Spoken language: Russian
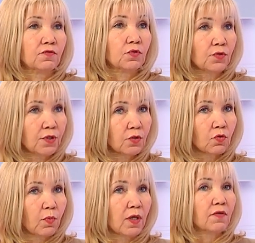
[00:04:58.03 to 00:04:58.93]
в других
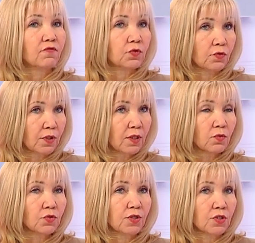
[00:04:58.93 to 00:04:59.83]
группах, в
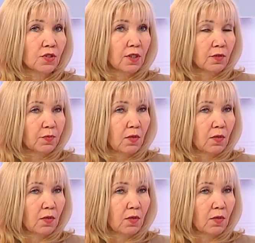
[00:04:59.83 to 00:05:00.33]
других учреждениях,